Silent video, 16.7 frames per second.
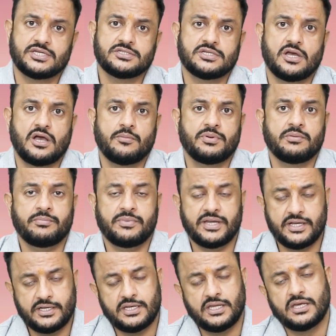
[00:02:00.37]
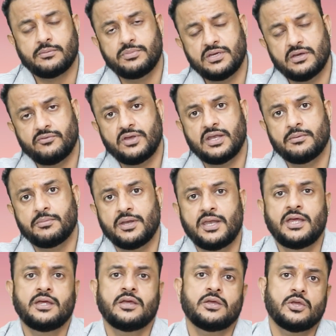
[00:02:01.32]
हैं जहाँ पे मेन टेक भी अवेलेबल
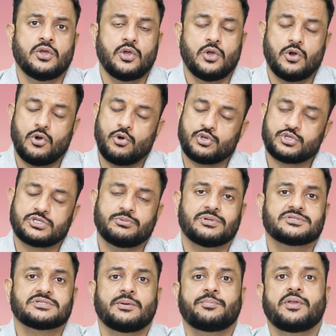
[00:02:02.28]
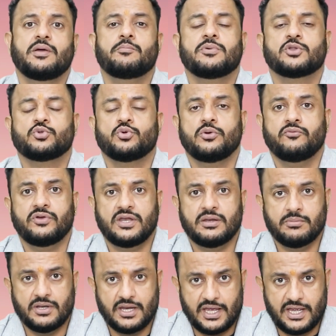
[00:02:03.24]
है और उसके बाद सितंबर तो
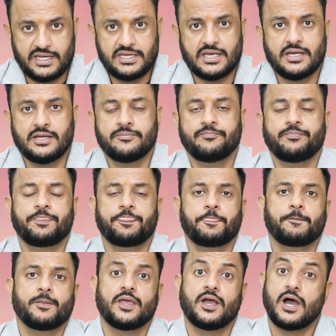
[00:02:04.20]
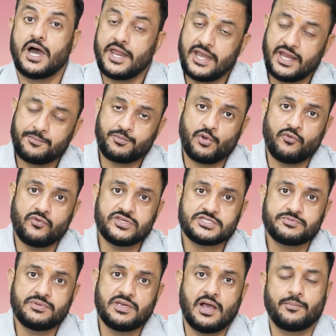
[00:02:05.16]
अवेलेबल है ही है हर एक
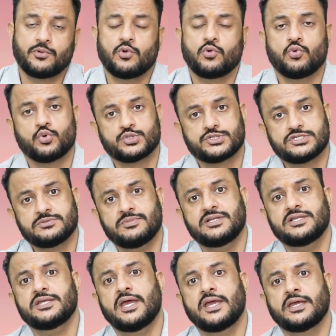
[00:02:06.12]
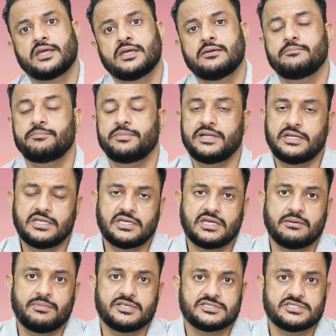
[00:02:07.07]
प्रोविंस में आपको कोर्सेज मिल जाएंगे पीटी
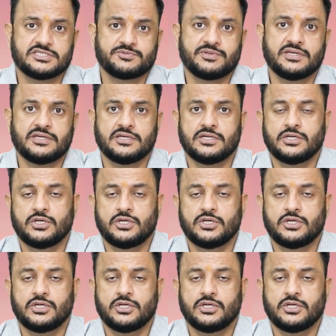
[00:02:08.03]
के बेसिस पे